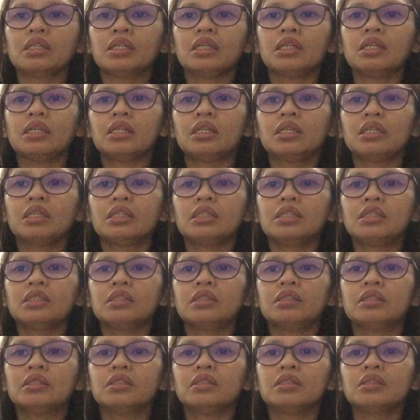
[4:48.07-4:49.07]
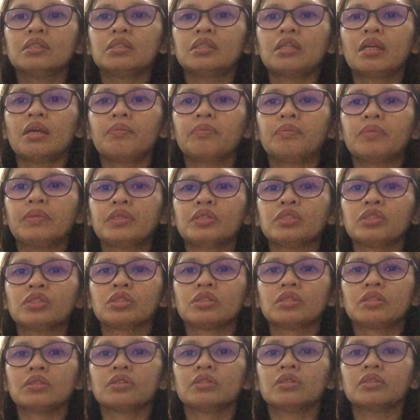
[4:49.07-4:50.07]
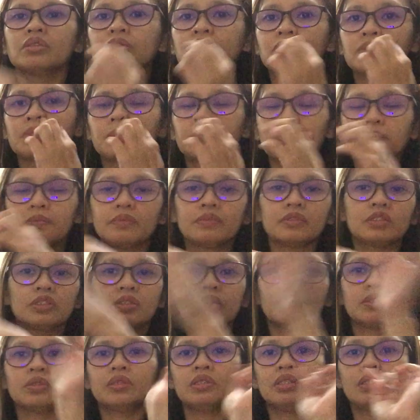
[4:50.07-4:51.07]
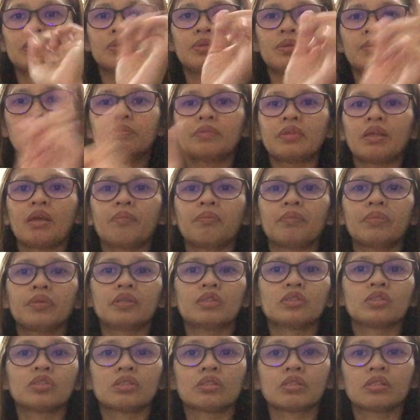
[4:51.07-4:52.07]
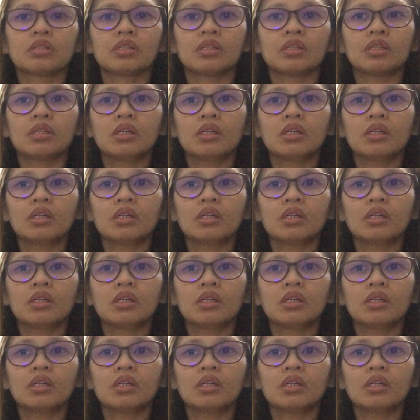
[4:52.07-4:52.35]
And temperature. So, the room temperature.